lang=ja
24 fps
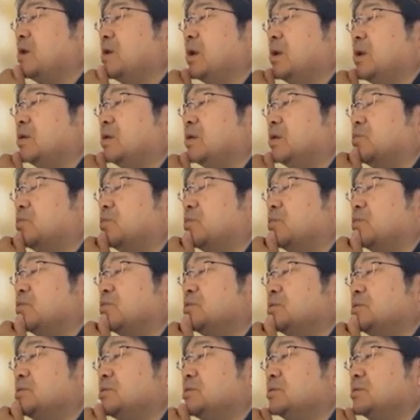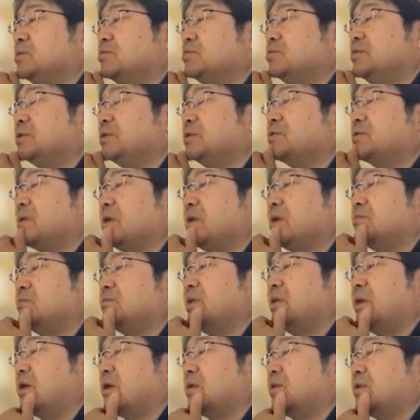ウィークスケールで
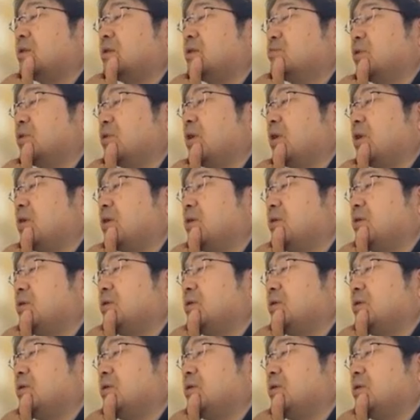測ってるので、